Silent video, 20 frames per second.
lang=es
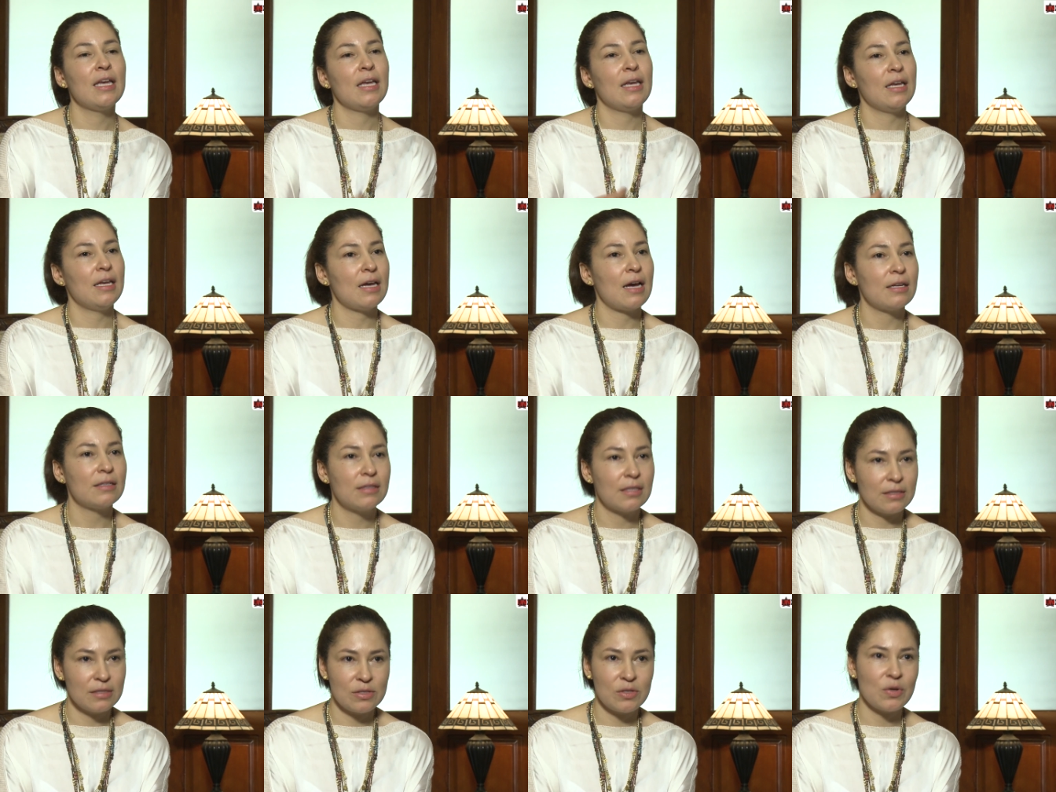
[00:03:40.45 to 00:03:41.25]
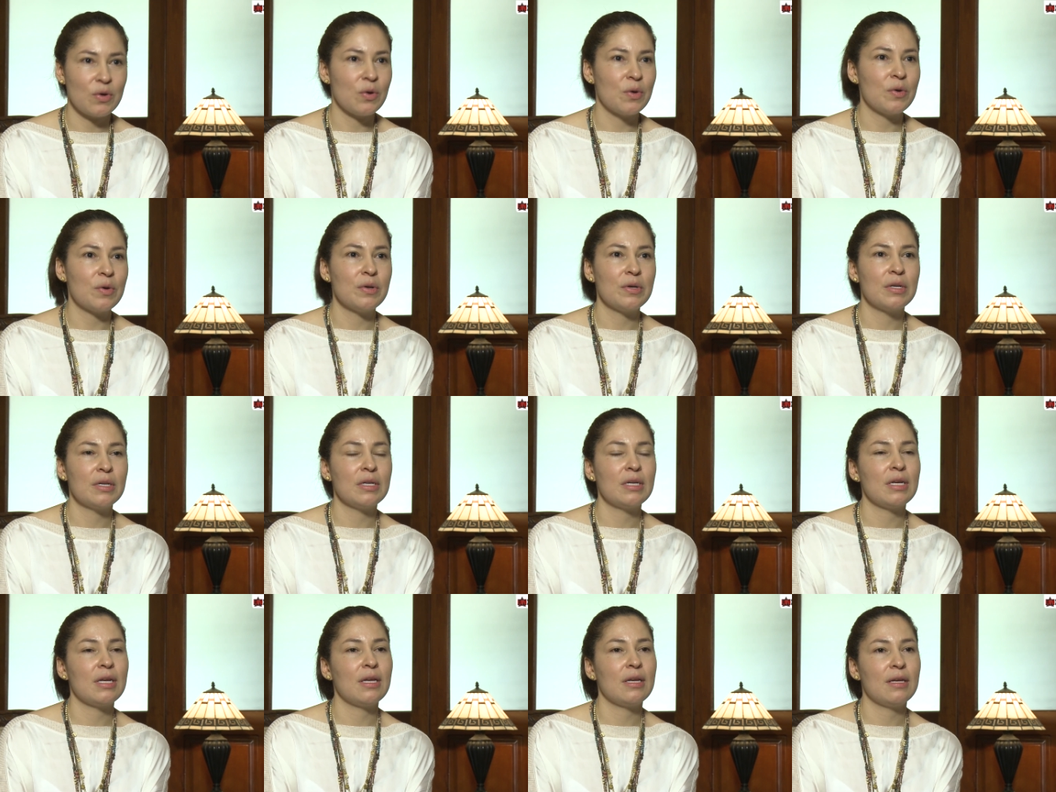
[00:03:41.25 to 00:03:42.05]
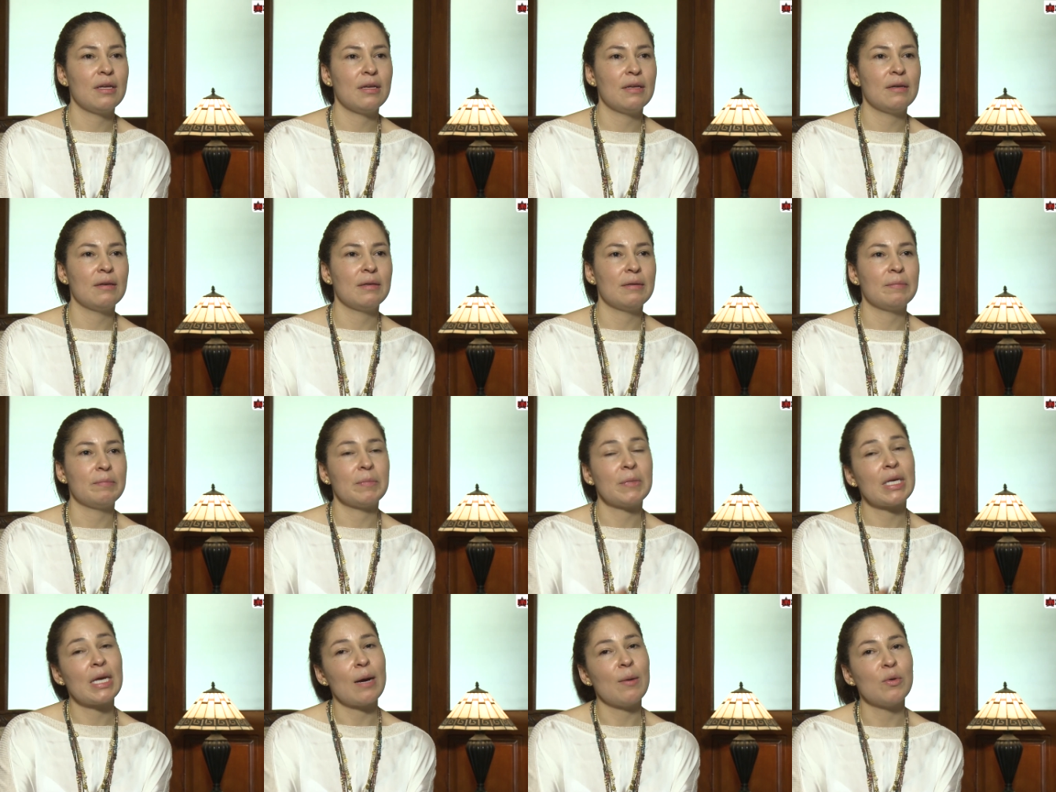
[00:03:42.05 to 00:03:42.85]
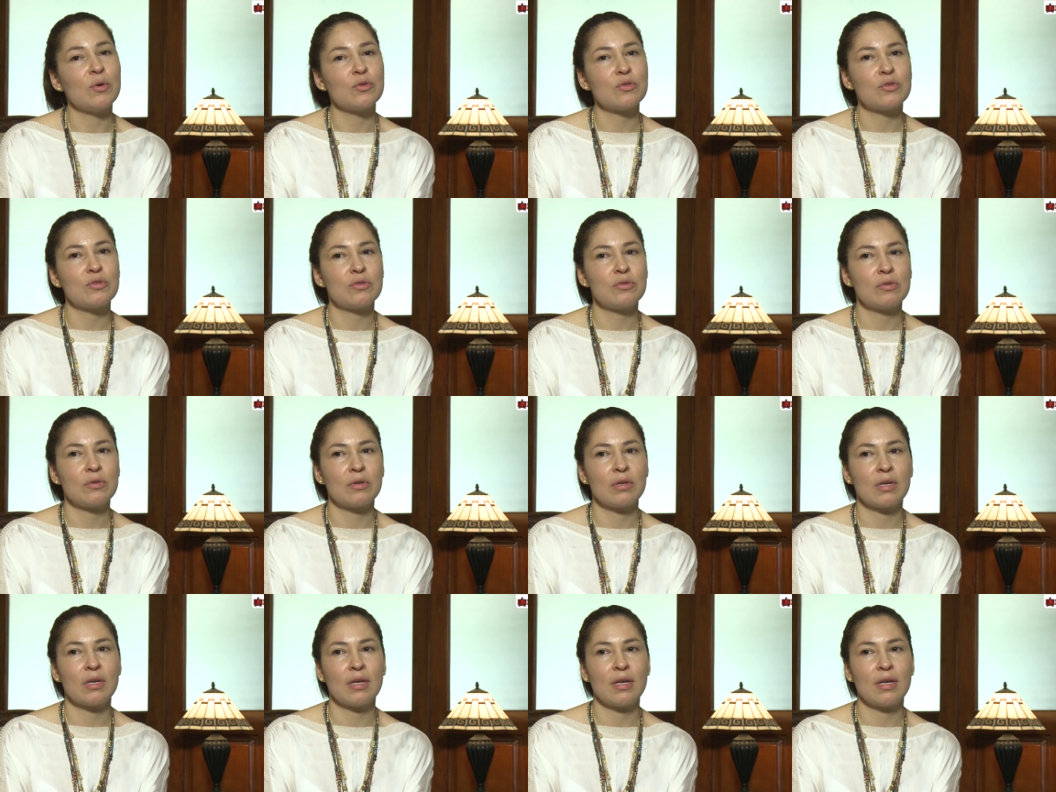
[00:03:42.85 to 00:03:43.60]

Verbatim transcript: eh, atención, eh, digamos,